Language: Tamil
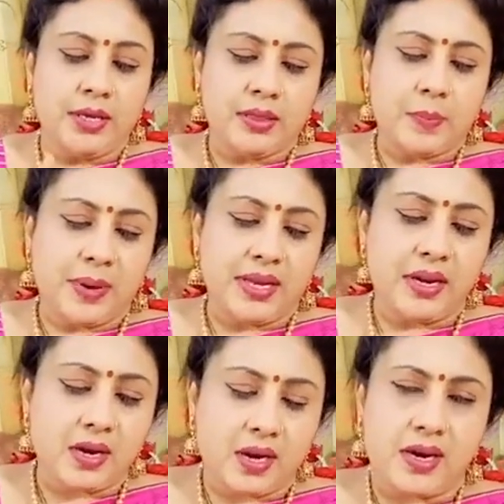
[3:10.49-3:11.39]
இந்த
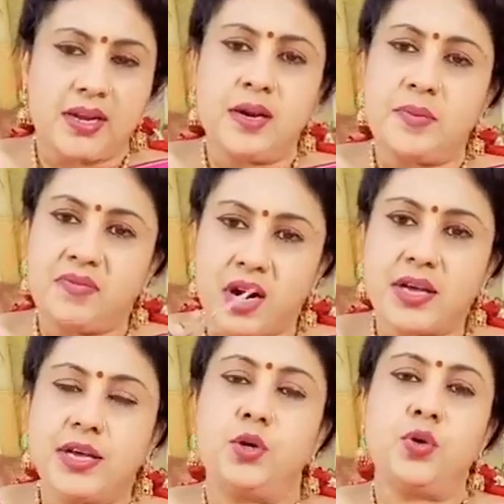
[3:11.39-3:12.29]
பைரா கார்டை நம்ம
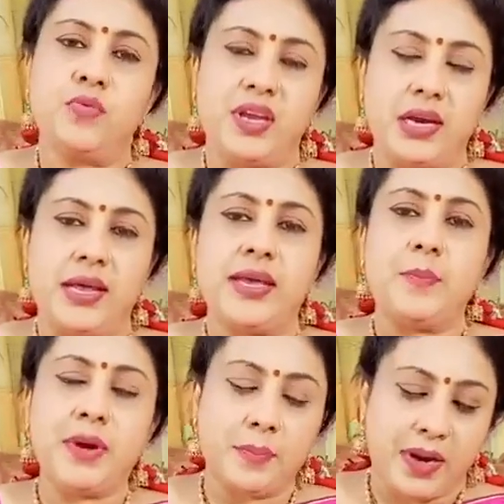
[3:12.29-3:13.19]
வாங்கிட்டோன்னு வைங்களேன்
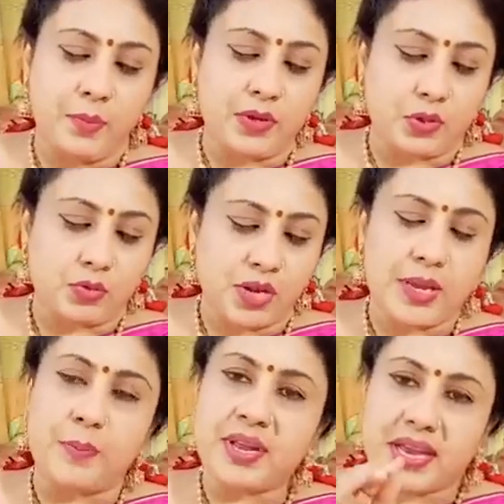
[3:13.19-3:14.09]
எப்படி
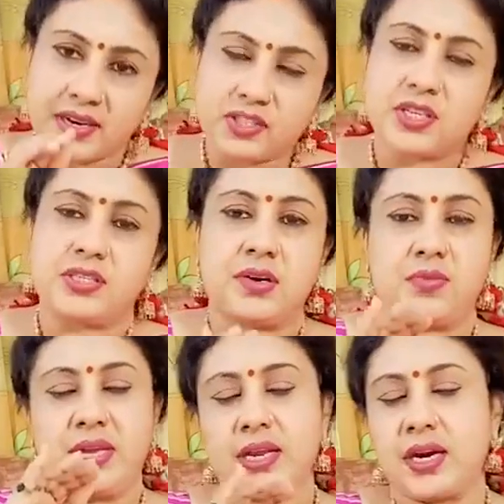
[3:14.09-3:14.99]
பயன்படுத்தணும்னா எப்படி எனர்ஜைஸ்
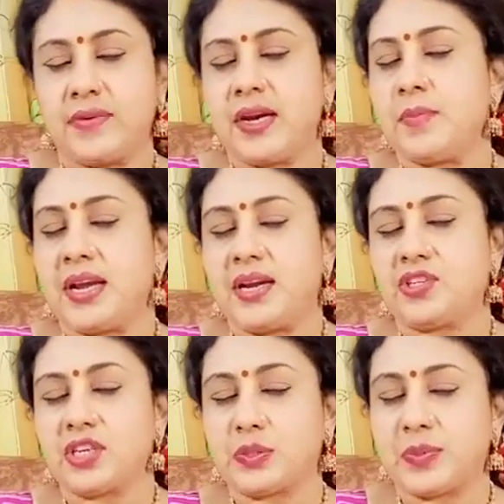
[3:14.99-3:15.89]
ஆகும் ஏற்கனவே நம்ம
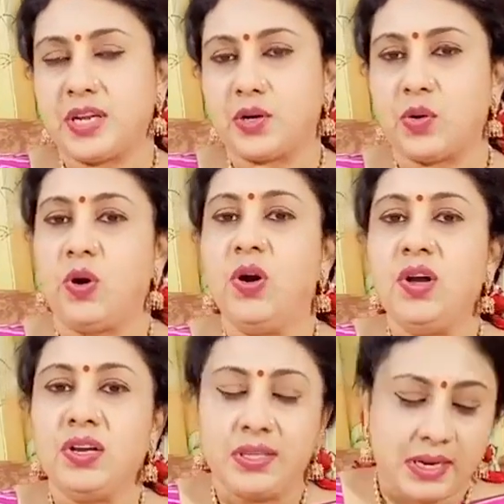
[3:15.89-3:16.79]
எனர்ஜைஸ் பண்ணியிருக்கோம்
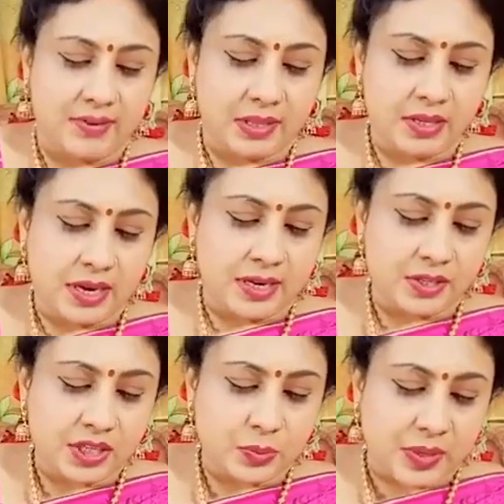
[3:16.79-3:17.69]
இதில் வந்து
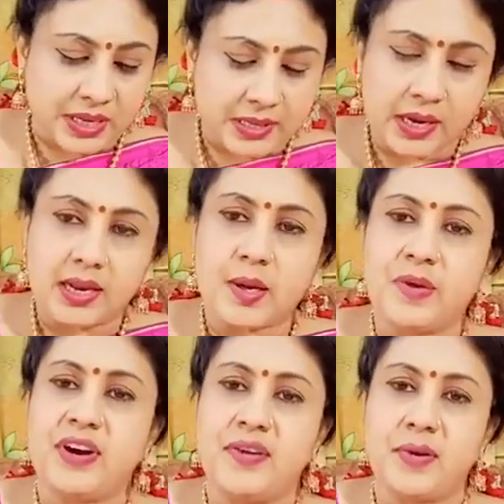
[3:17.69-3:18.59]
எனர்ஜைஸ் பண்ணி தான்
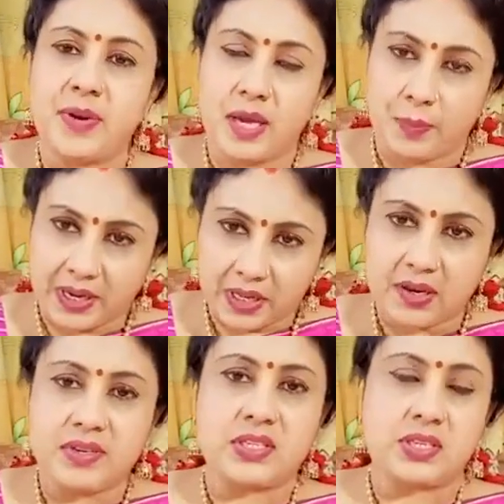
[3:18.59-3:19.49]
எல்லாமே வடிவமைக்கப்பட்டு
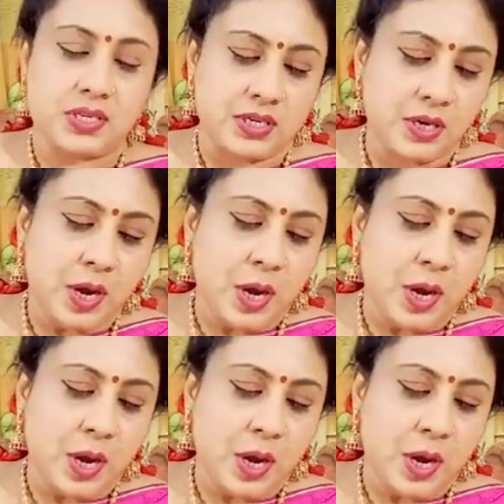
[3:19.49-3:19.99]
தான் வச்சிருக்கு